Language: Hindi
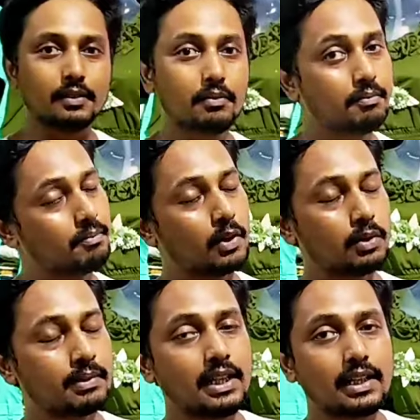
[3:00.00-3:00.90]
चल रहा है मतलब
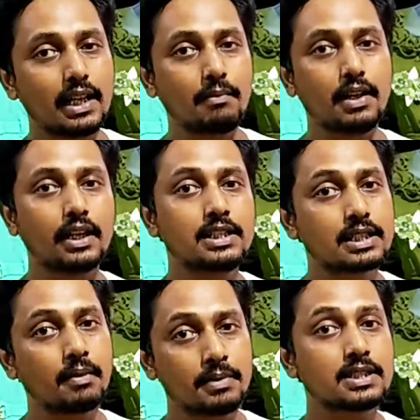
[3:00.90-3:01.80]
बहुत बढ़िया टाइम है अगर
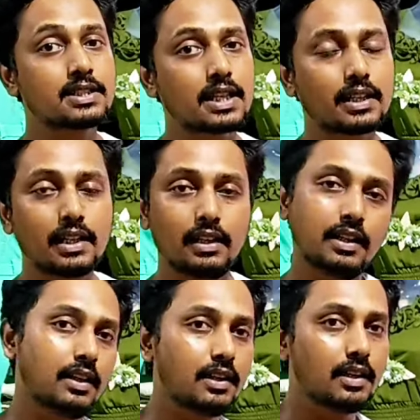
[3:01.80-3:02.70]
इस टाइम आप बिजनेस स्टार्ट
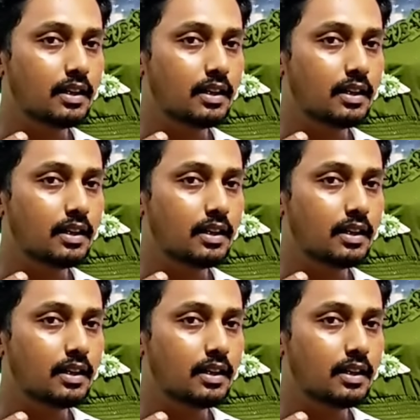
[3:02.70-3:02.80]
करेंगे